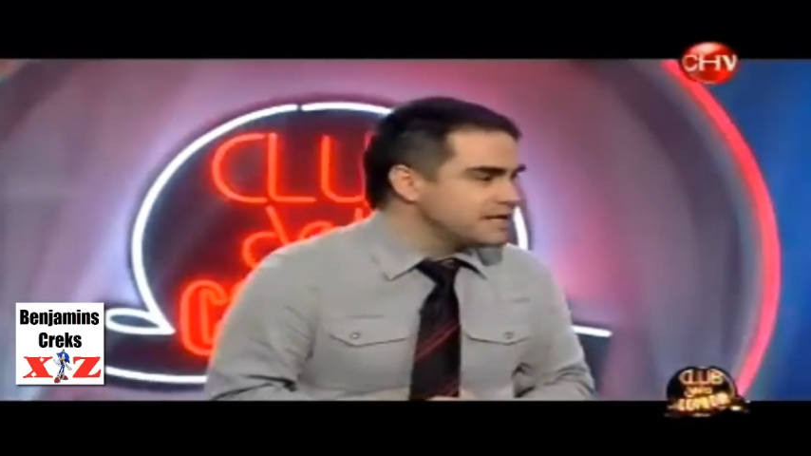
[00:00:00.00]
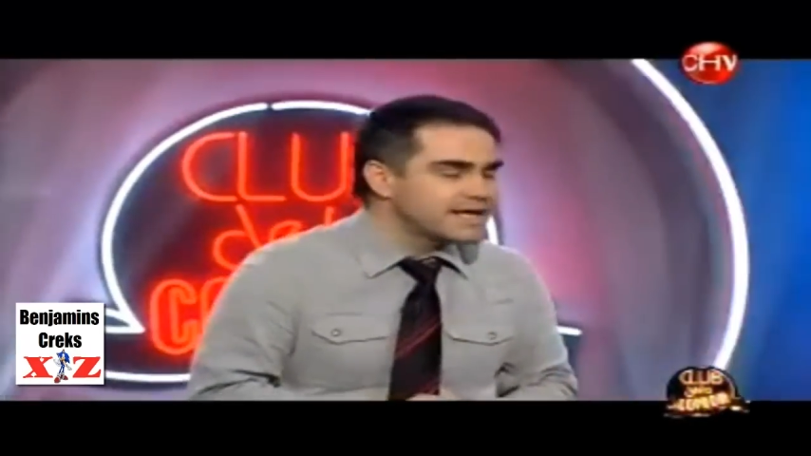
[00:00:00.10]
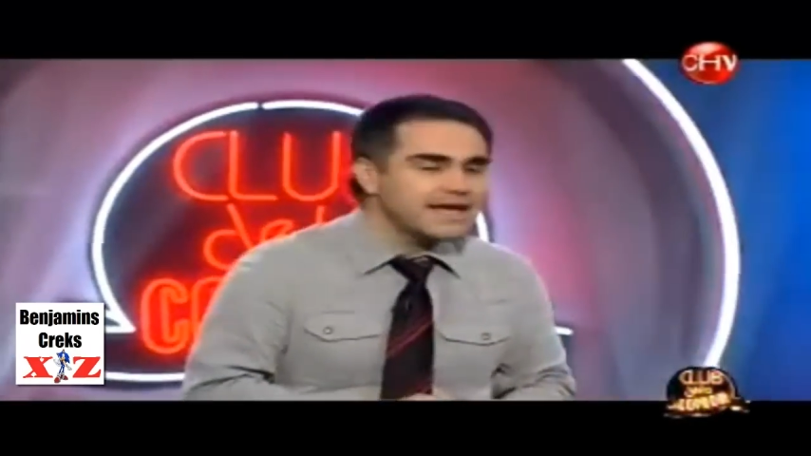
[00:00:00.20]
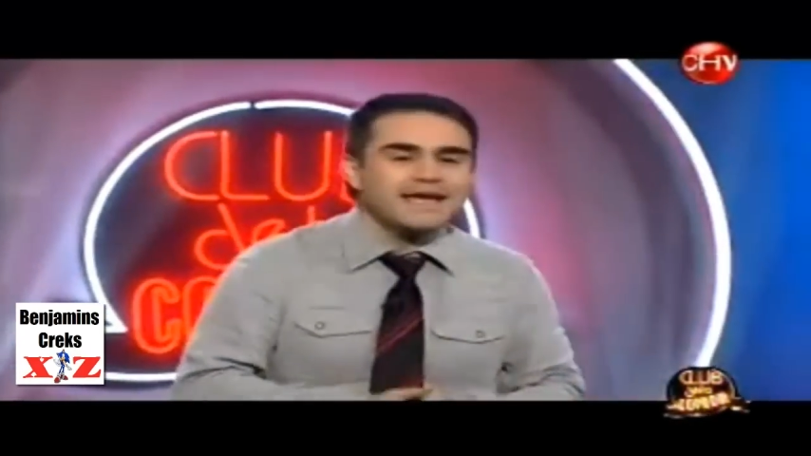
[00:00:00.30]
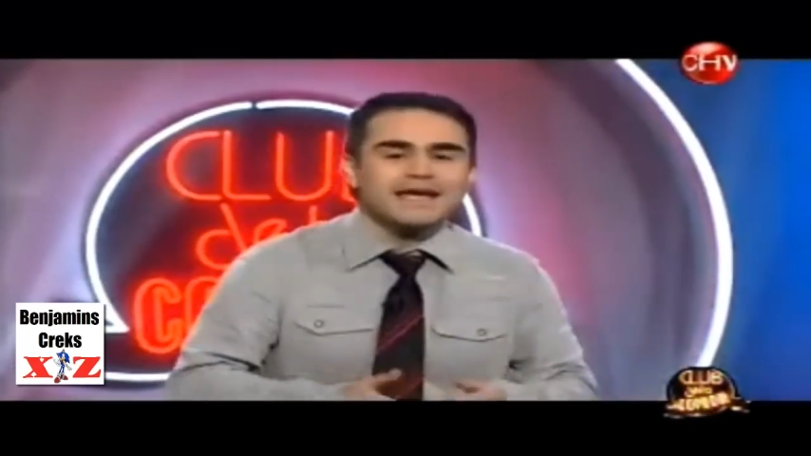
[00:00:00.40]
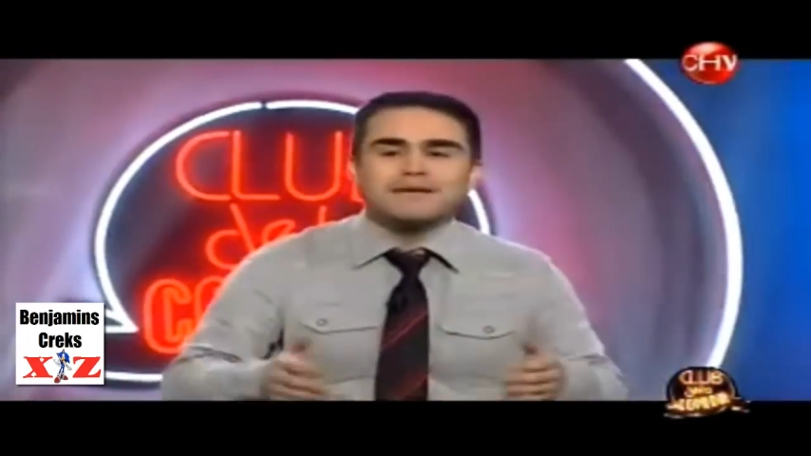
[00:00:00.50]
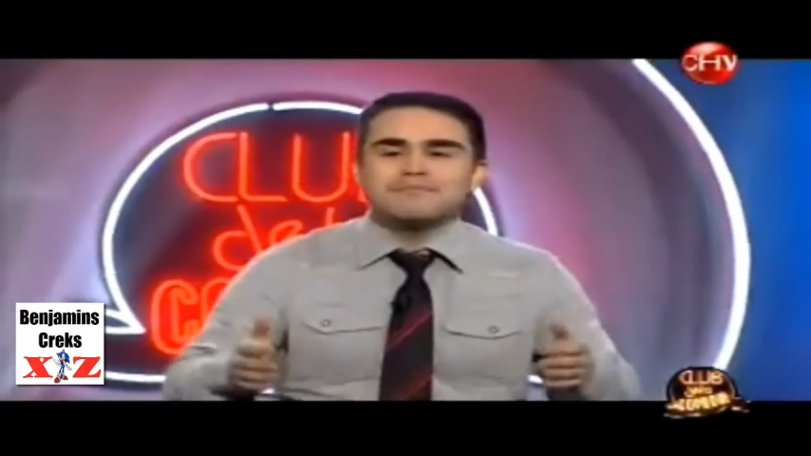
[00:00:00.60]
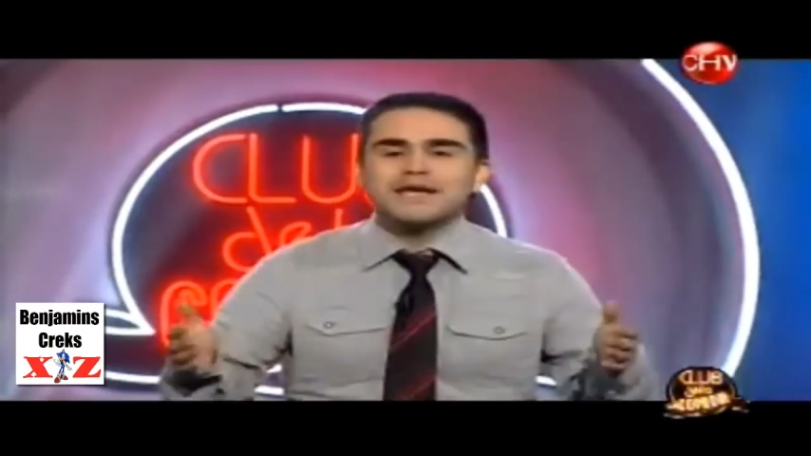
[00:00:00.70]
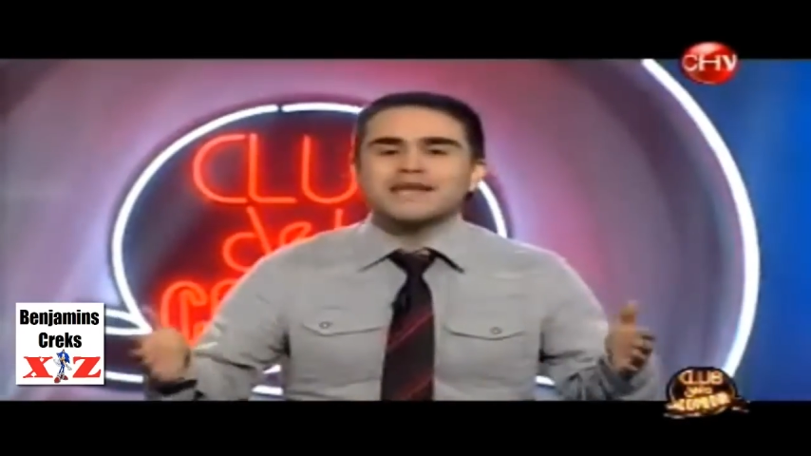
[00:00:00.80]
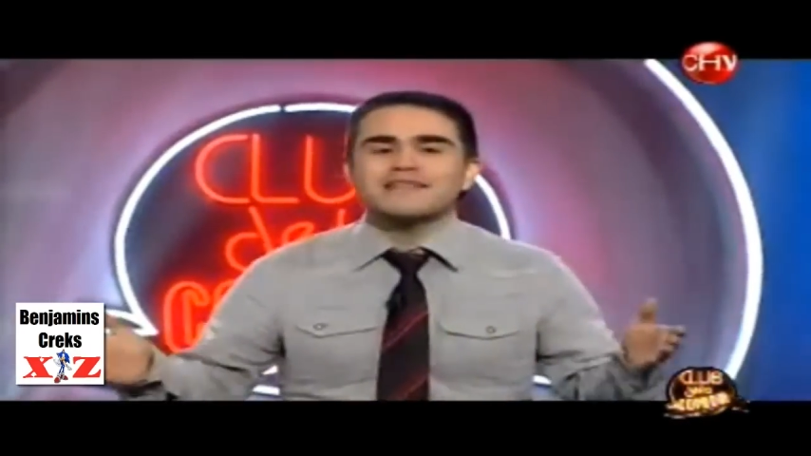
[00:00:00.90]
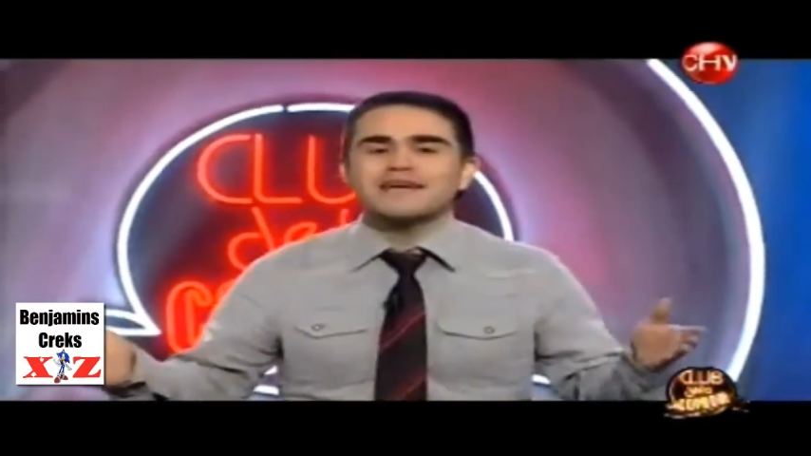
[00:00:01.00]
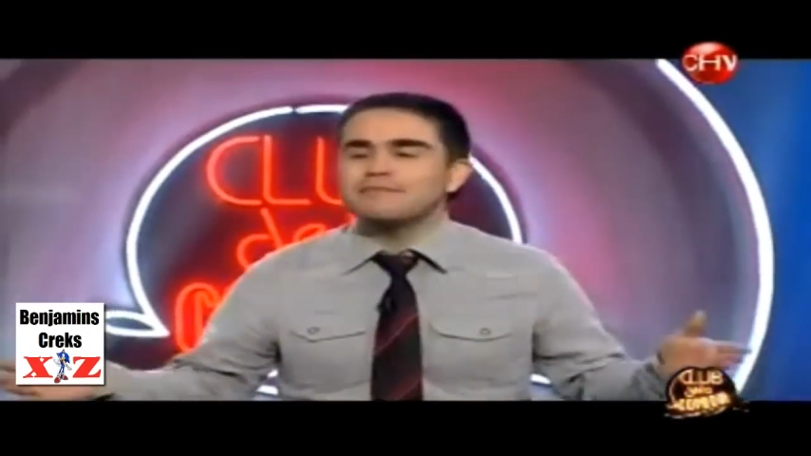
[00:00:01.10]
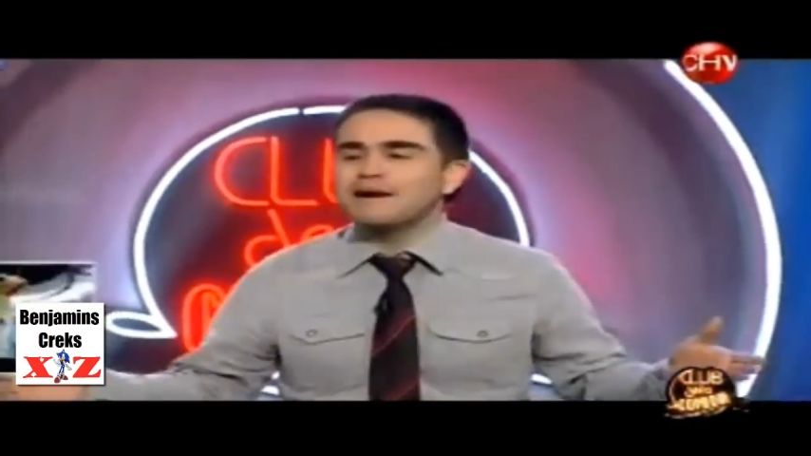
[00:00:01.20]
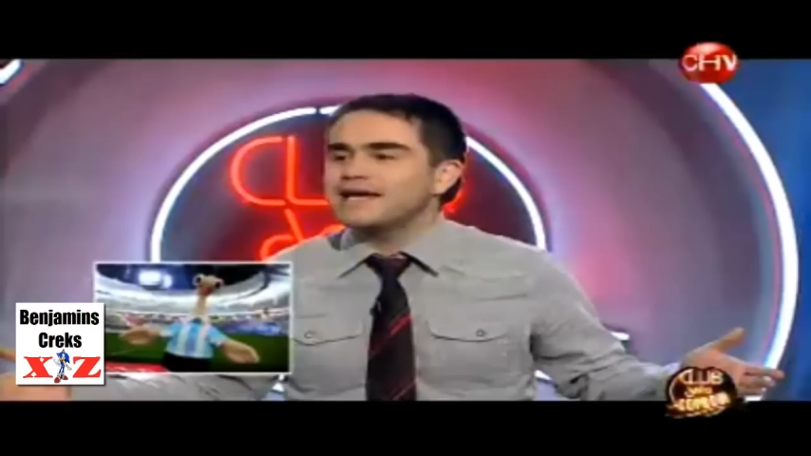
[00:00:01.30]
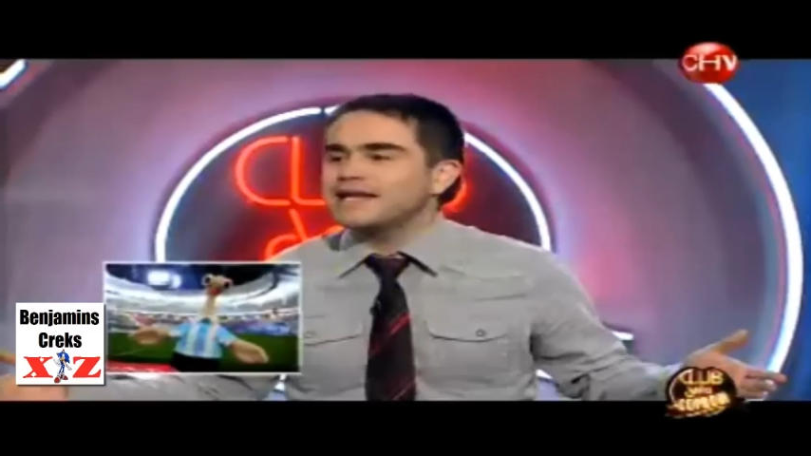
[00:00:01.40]
¿Qué mierda de
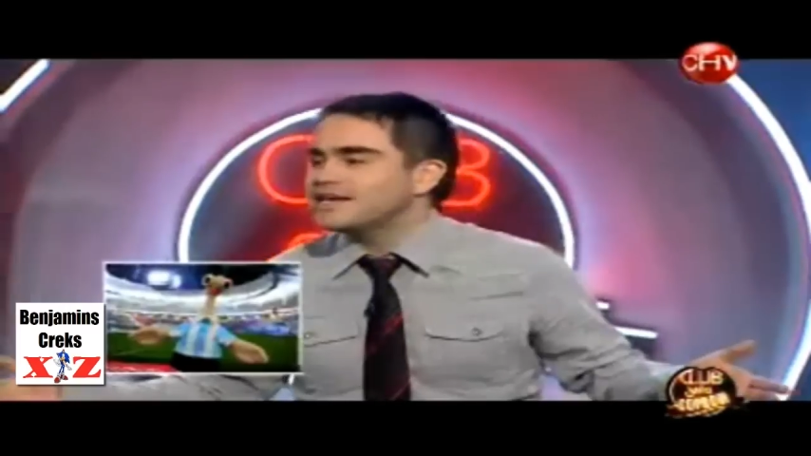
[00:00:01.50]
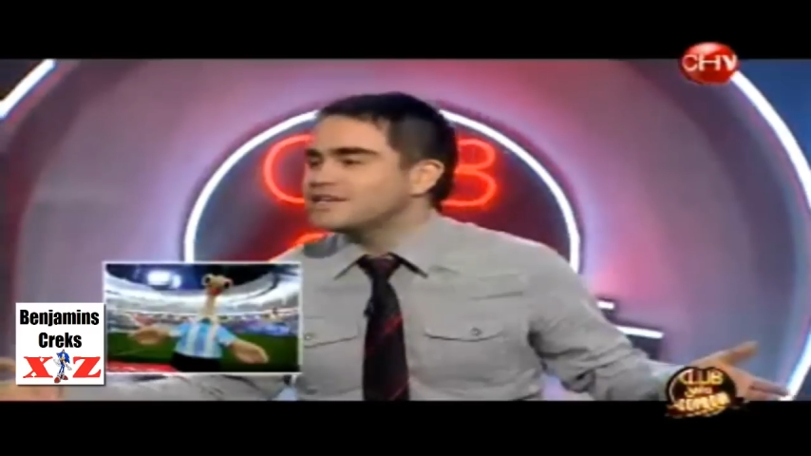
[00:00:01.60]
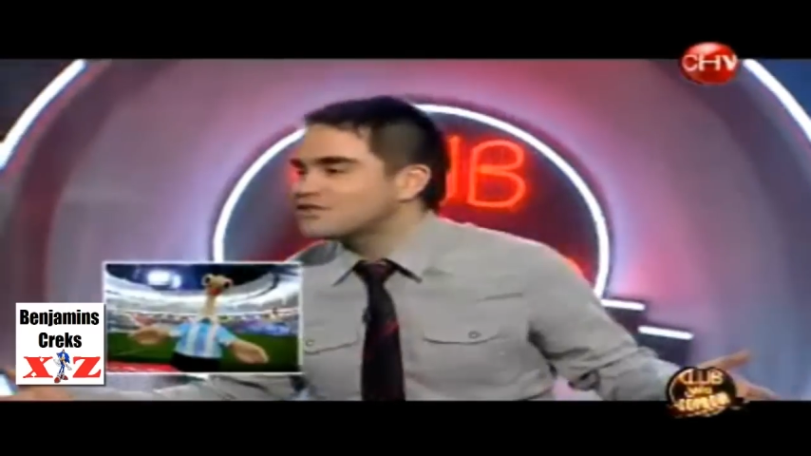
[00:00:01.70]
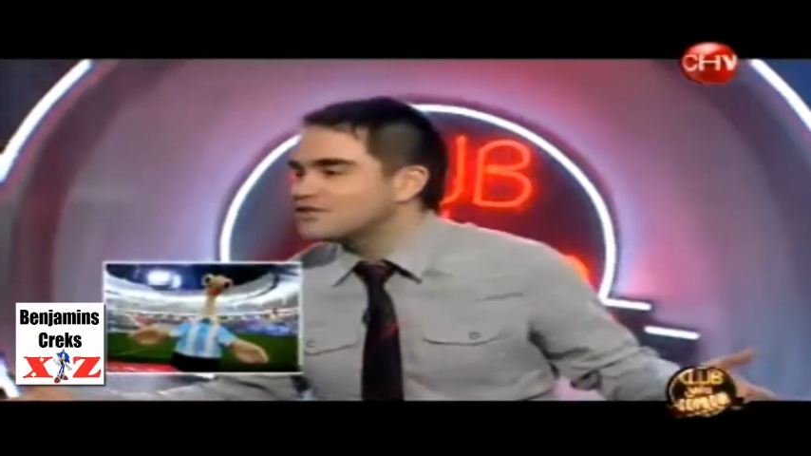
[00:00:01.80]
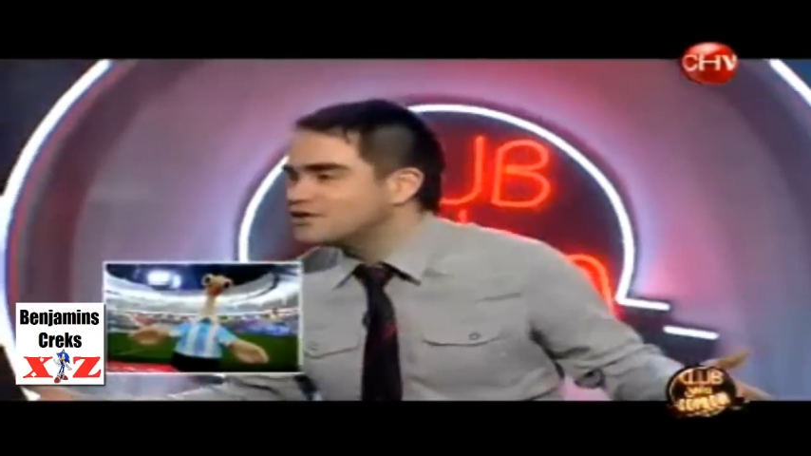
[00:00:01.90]
animal era eso?